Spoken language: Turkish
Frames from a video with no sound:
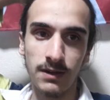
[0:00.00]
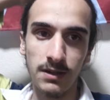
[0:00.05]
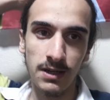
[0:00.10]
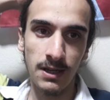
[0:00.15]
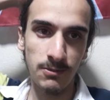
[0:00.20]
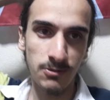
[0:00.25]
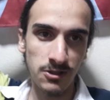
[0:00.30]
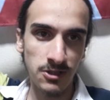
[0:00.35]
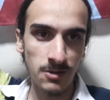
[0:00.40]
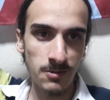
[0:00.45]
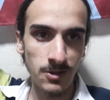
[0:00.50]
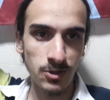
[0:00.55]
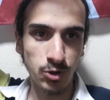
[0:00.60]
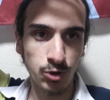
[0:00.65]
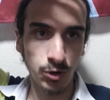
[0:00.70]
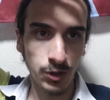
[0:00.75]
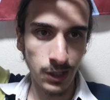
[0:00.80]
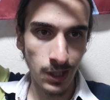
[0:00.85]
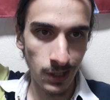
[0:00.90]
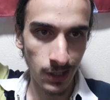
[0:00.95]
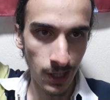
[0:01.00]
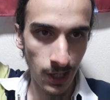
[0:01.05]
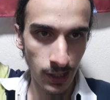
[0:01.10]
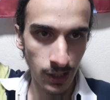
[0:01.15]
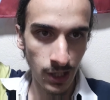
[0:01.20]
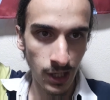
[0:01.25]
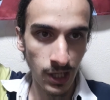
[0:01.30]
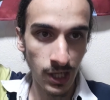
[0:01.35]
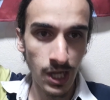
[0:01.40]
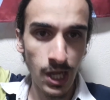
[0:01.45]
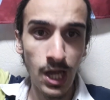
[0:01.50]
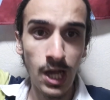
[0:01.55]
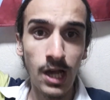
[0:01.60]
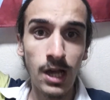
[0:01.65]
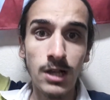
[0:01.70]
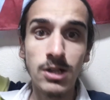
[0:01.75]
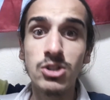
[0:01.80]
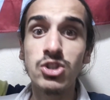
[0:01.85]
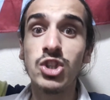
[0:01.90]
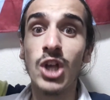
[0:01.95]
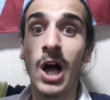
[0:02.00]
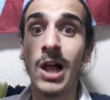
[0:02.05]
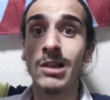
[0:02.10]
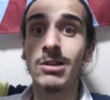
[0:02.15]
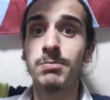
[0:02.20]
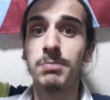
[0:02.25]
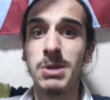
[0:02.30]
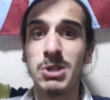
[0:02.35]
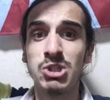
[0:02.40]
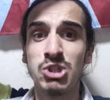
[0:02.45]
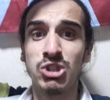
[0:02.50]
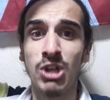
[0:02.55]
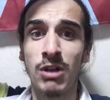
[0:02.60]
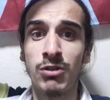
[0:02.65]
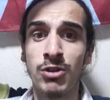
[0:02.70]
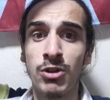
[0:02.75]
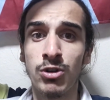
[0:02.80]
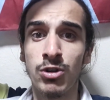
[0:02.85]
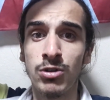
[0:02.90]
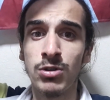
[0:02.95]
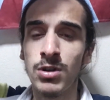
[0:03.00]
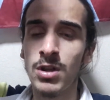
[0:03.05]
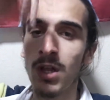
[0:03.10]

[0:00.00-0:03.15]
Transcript: Hepsini de besliyorlar. Ellerine sağlık besleyenlerin.